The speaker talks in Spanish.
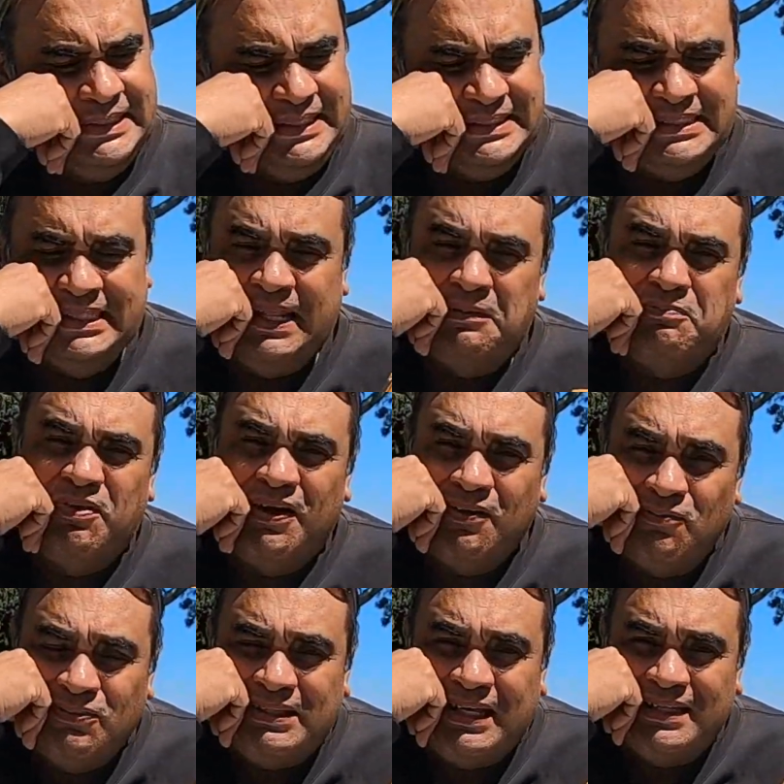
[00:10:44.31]
Esa es la
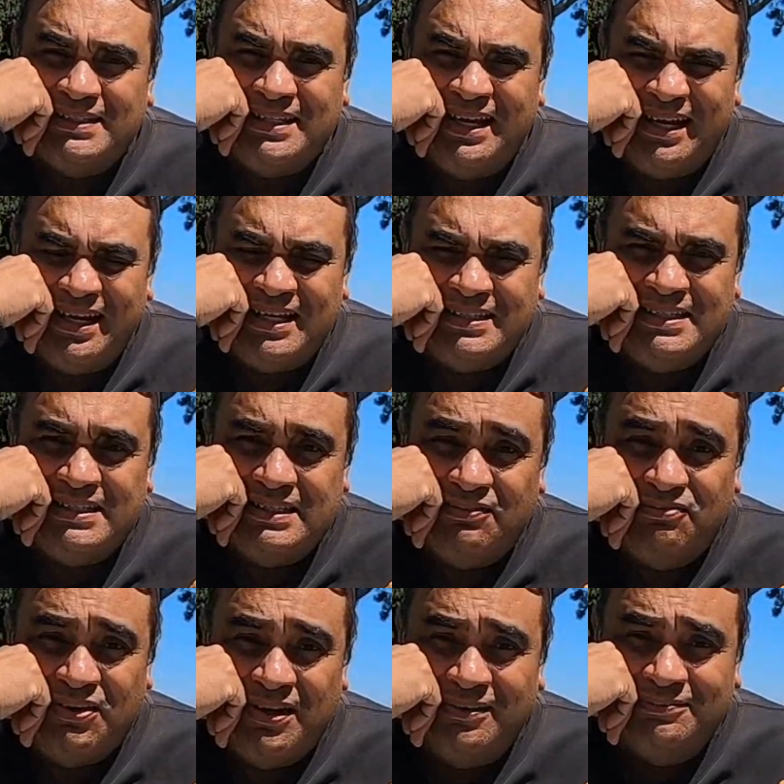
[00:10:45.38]
pregunta. ¿Será que se
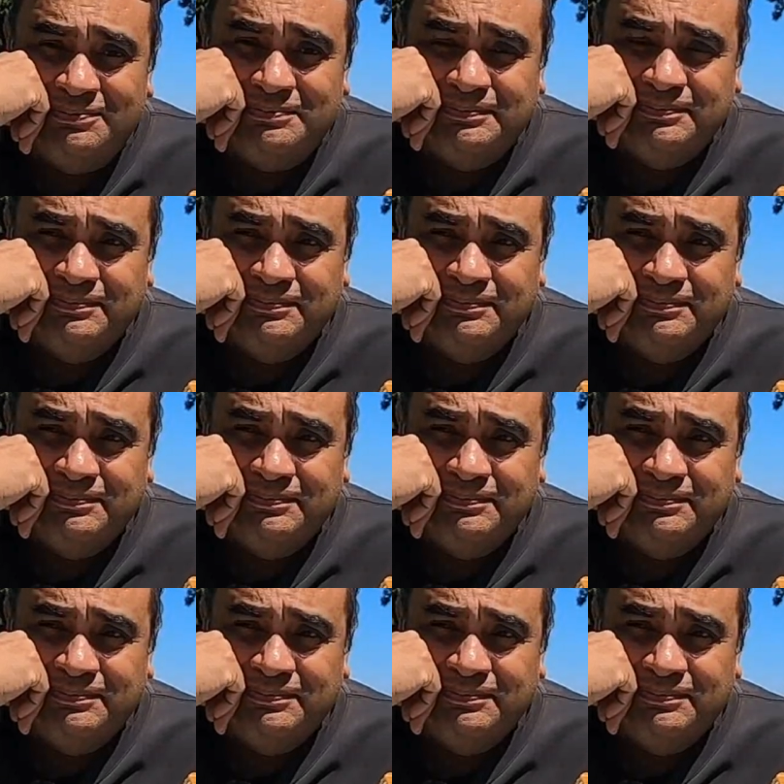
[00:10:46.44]
interfieran?